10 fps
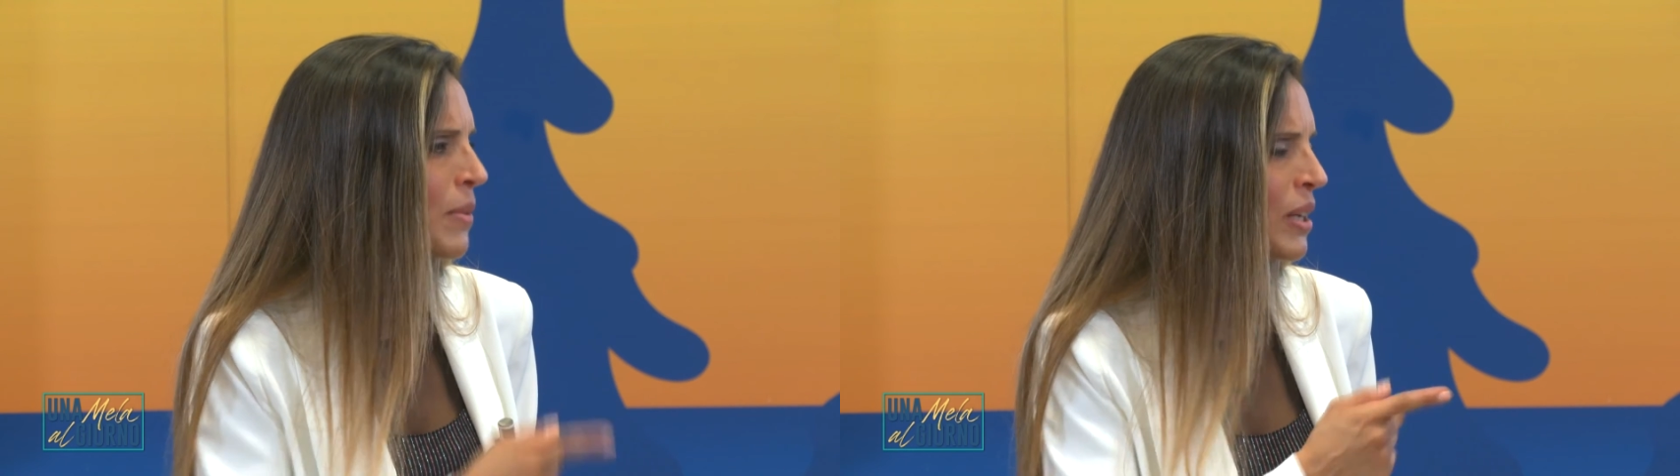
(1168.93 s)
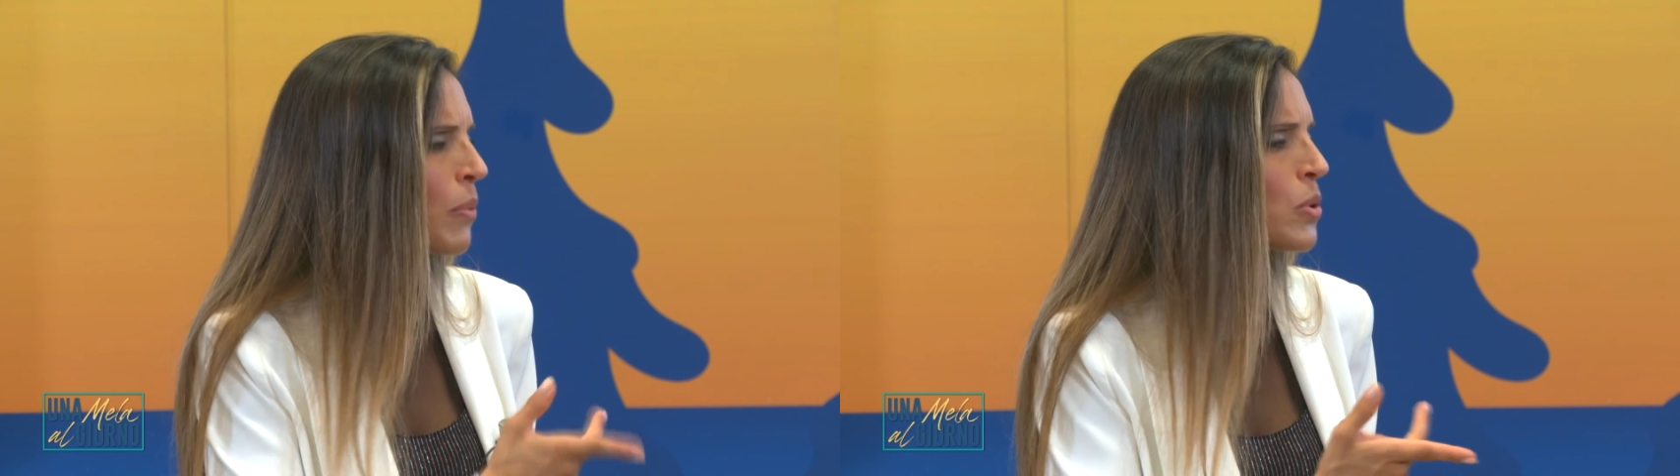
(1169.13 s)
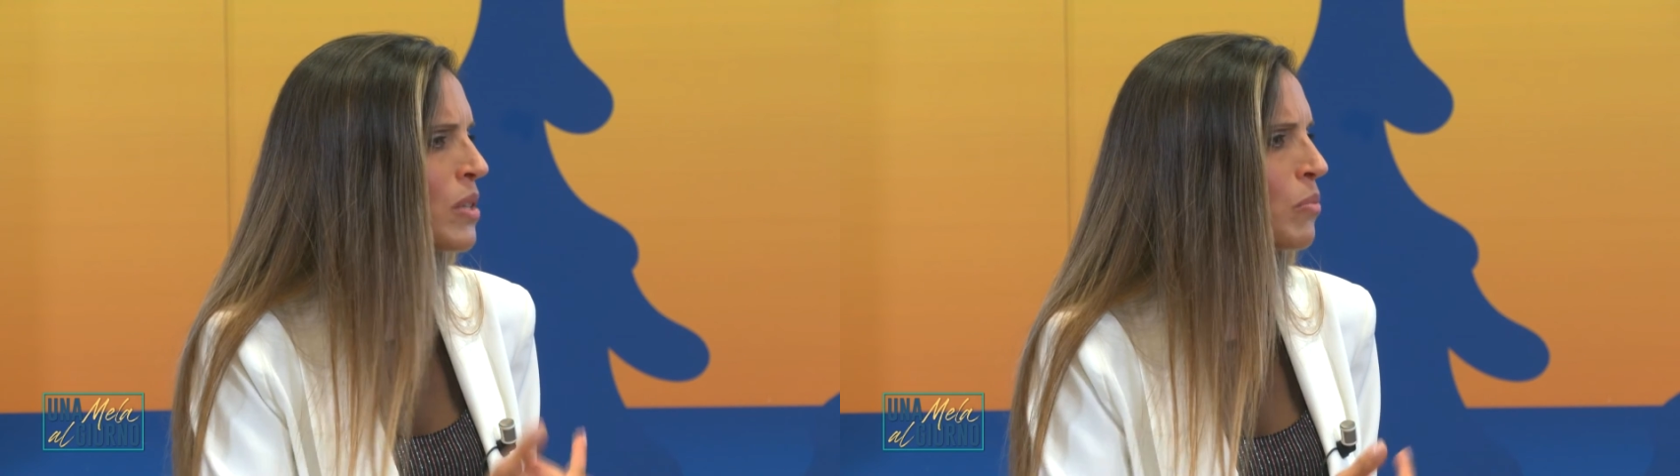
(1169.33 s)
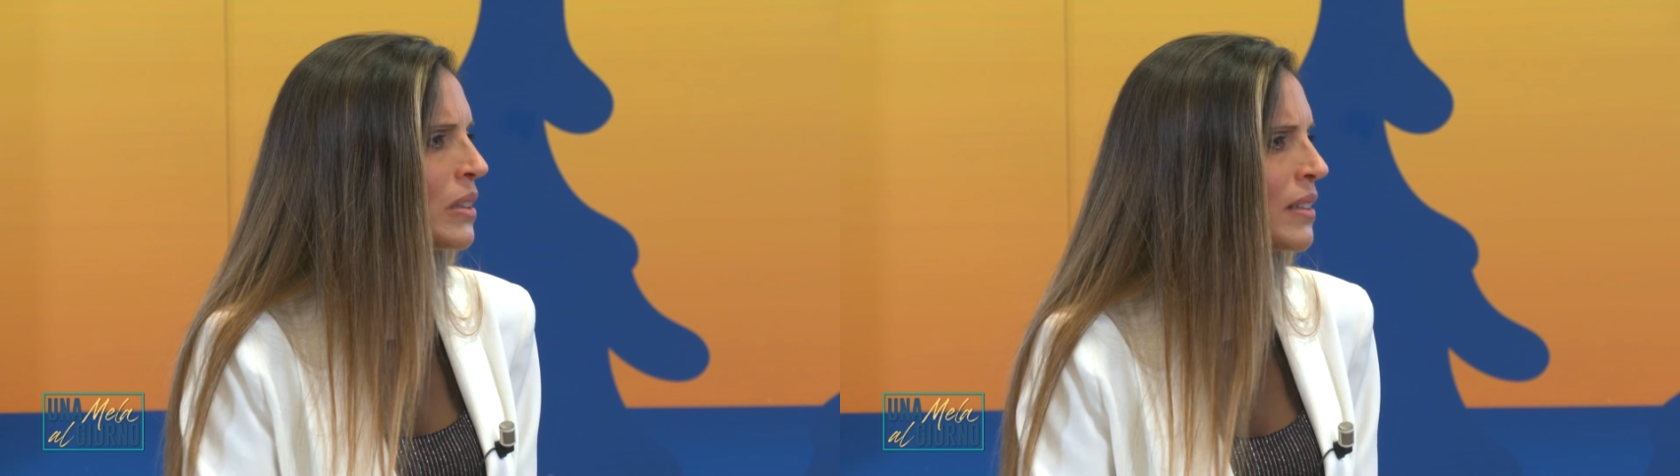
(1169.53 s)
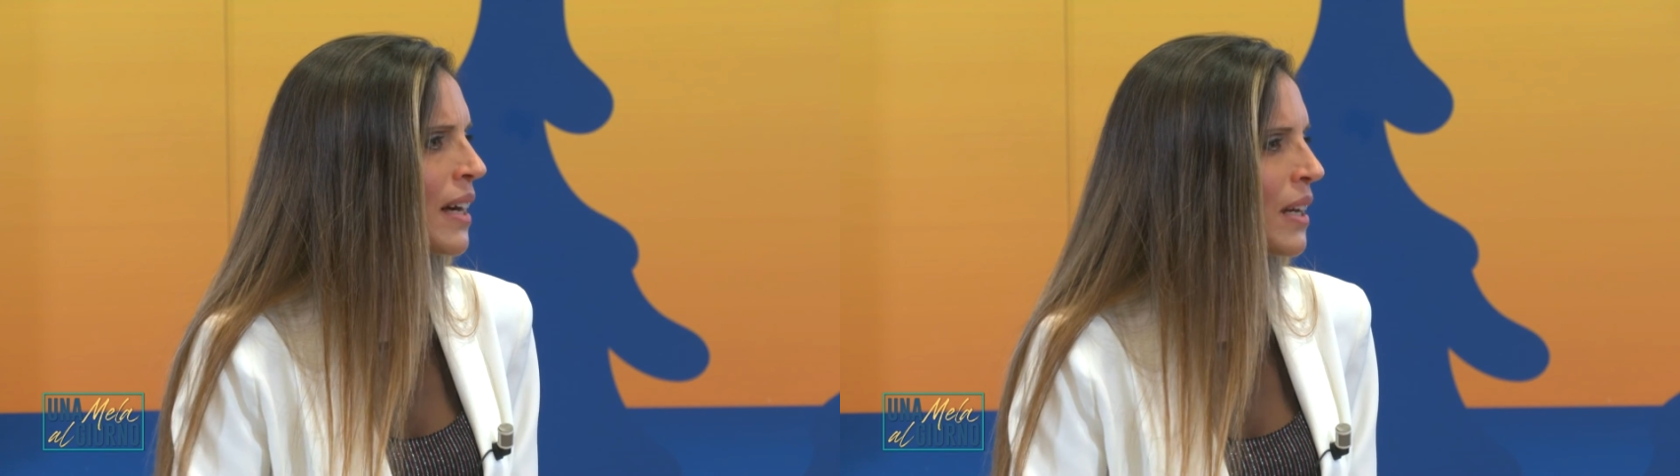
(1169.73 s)
perché forse può
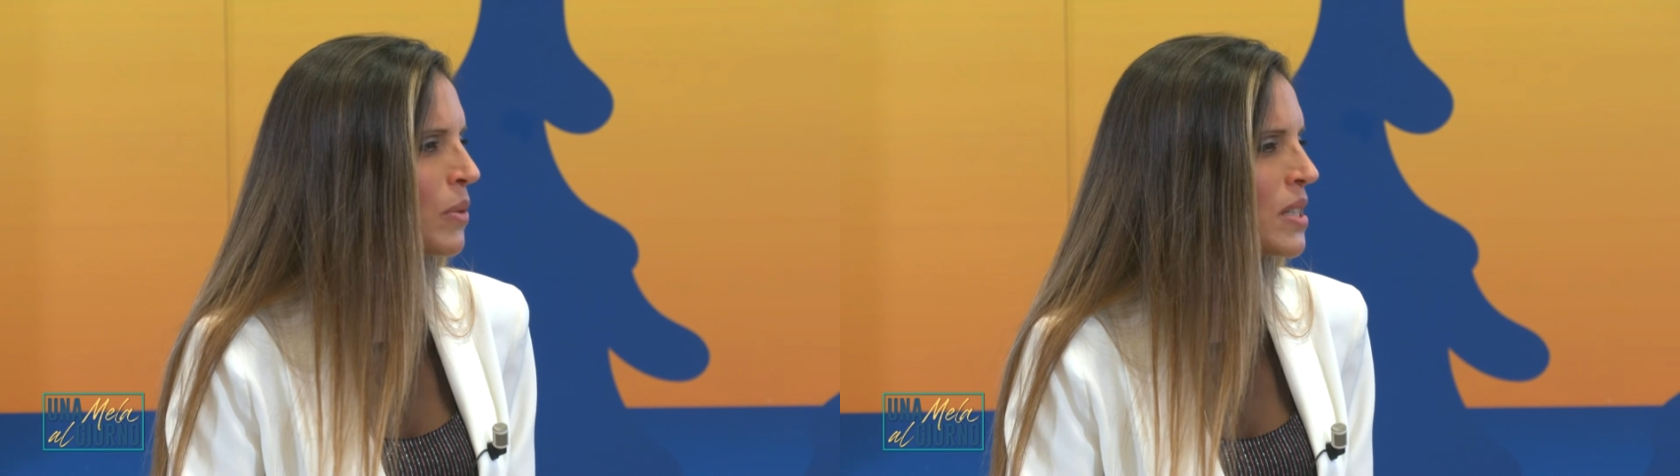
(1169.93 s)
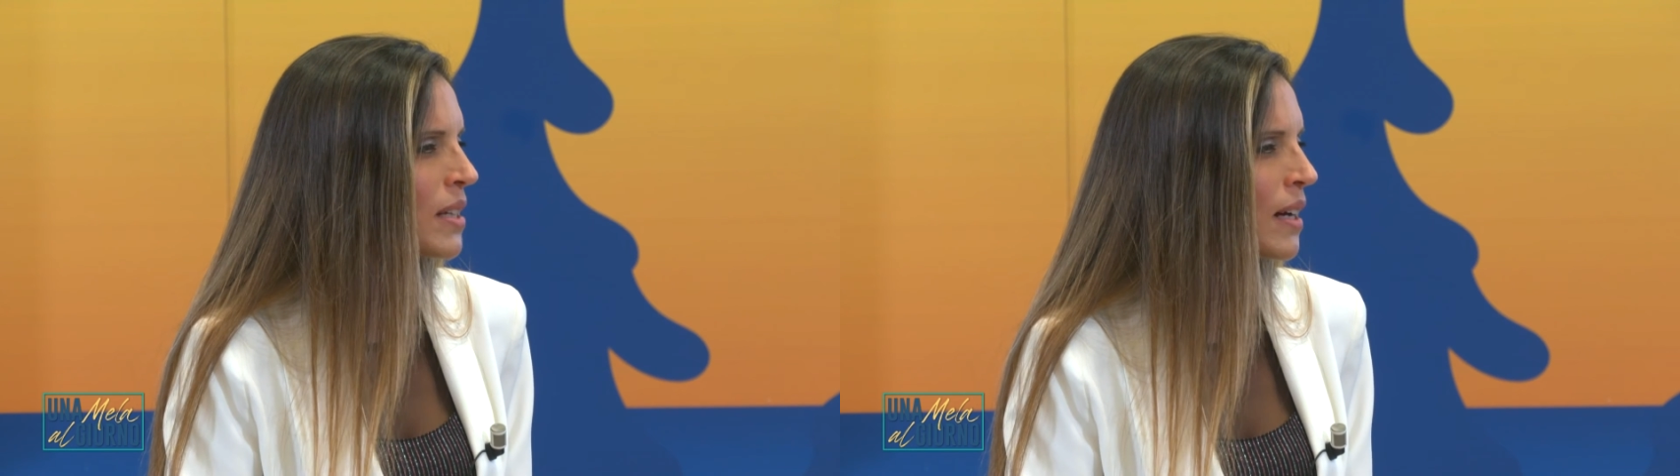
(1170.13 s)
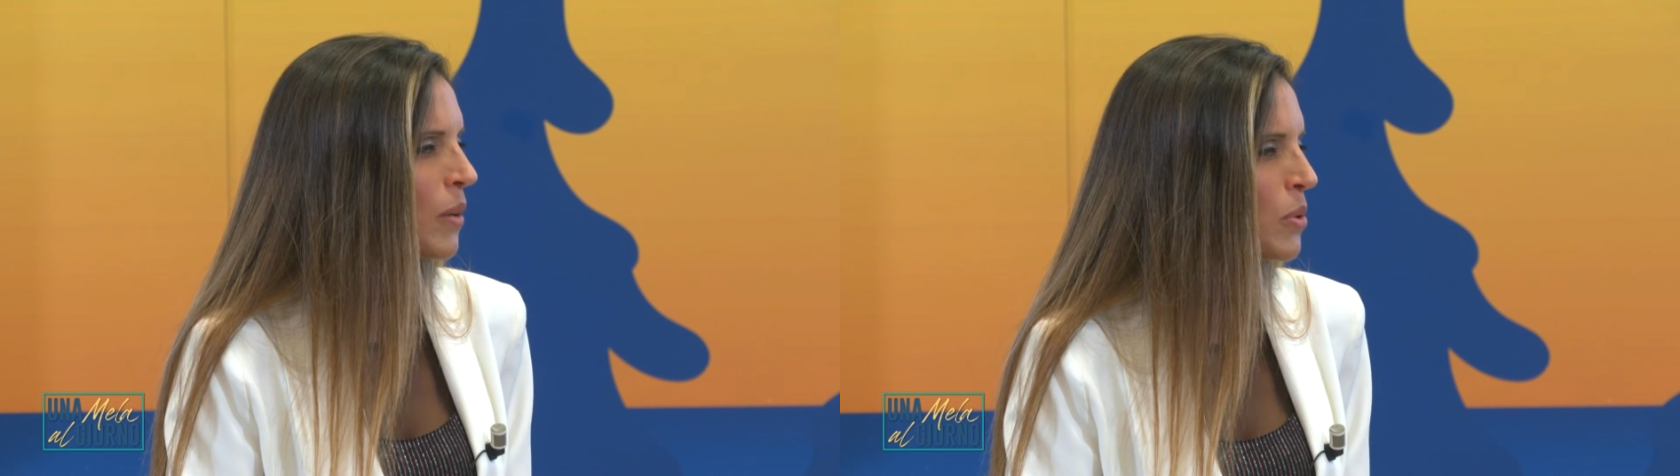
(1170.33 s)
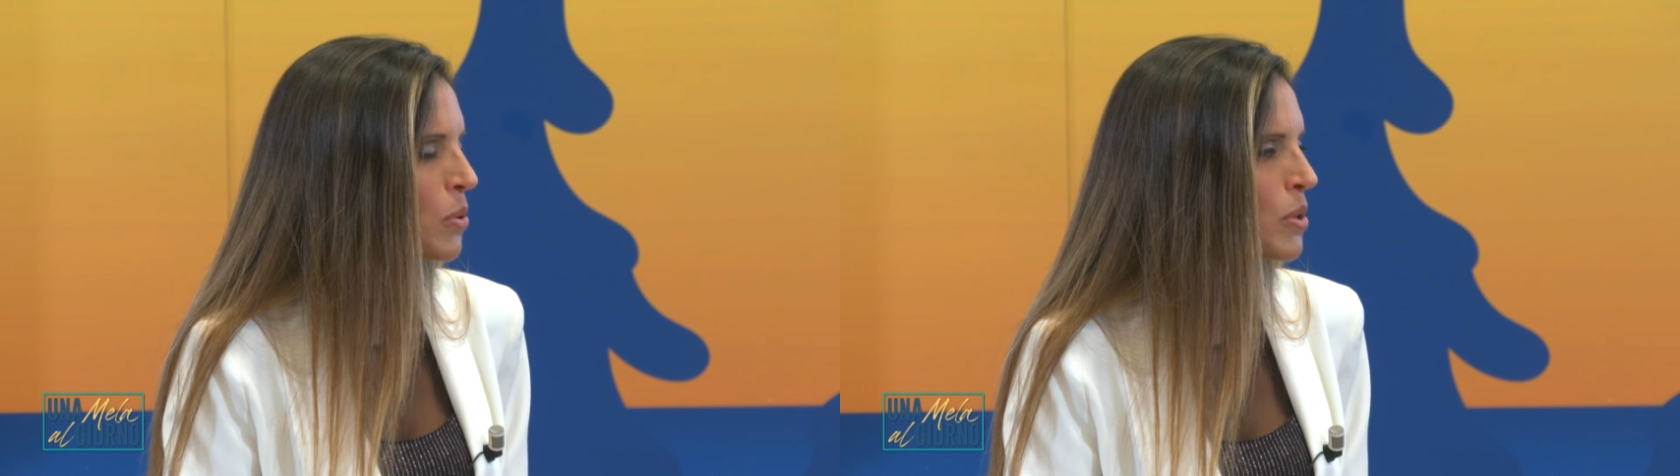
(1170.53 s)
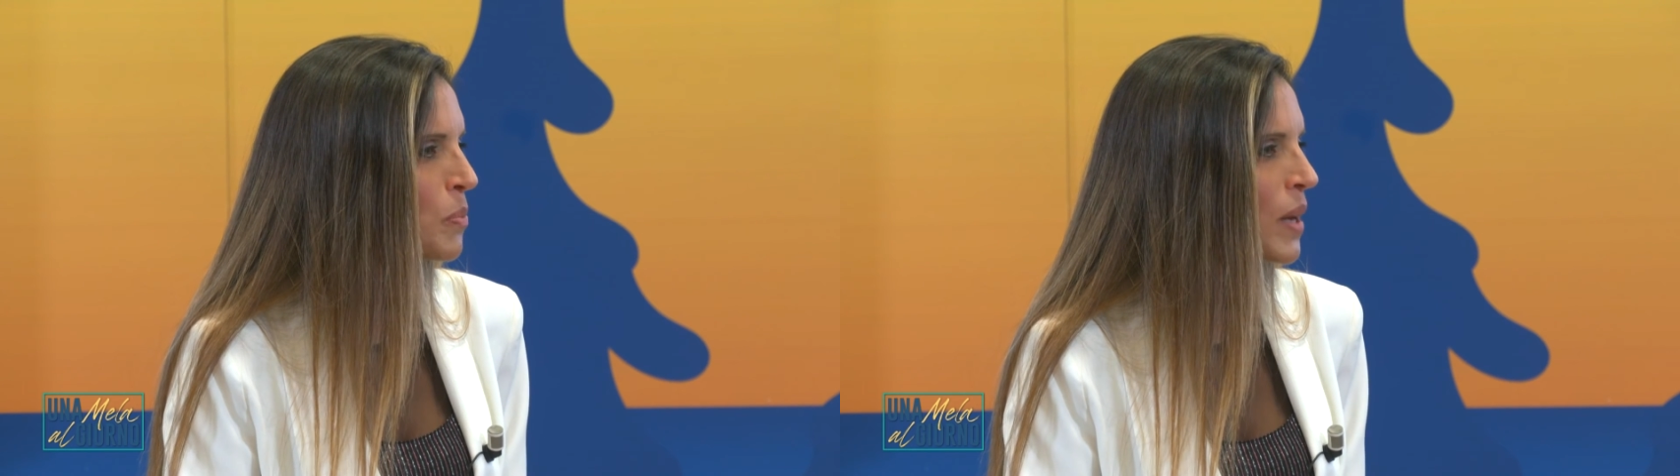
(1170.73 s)
entrare questa,
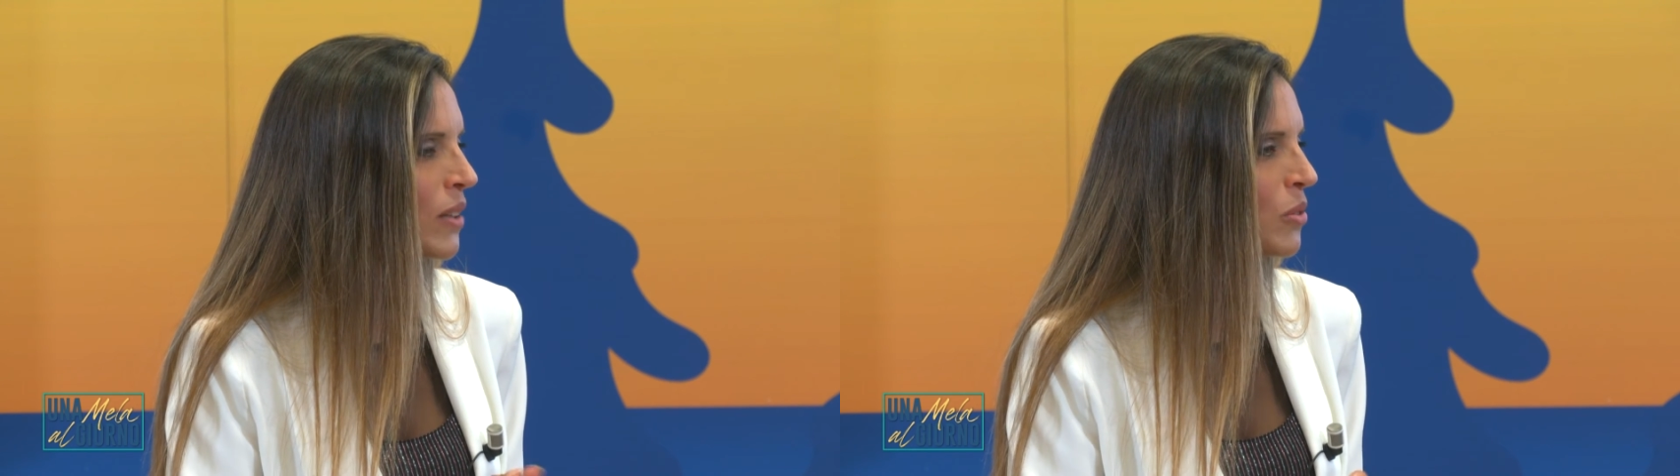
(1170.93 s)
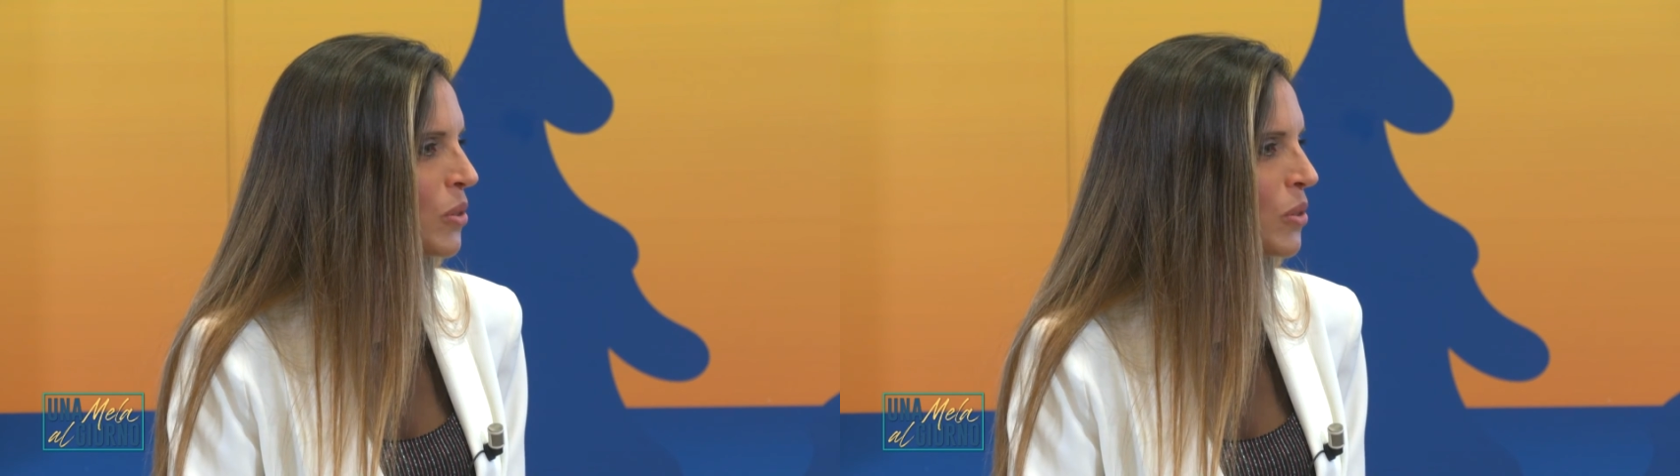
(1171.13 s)
questo aspetto.